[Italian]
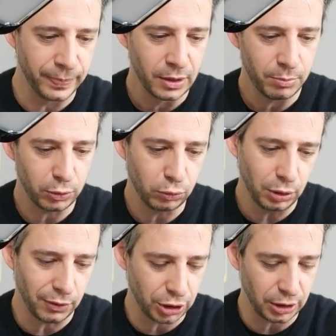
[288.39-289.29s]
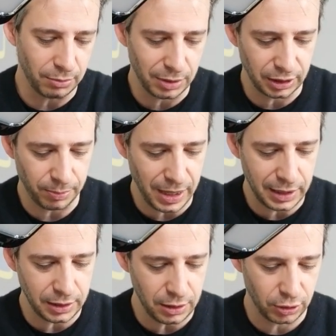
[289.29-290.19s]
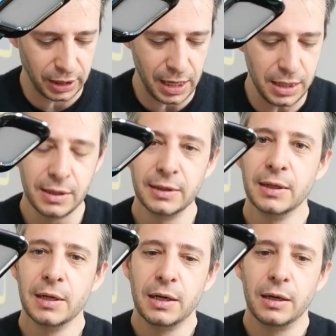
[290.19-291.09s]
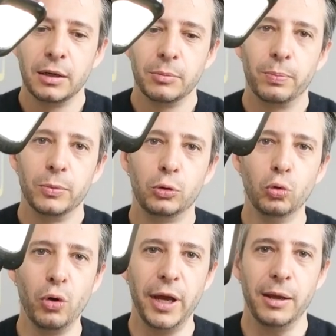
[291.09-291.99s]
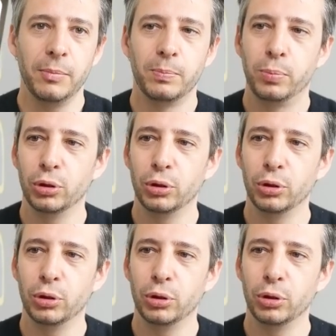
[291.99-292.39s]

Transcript: Prima di tutto devo accendere il battery pack, ok? Due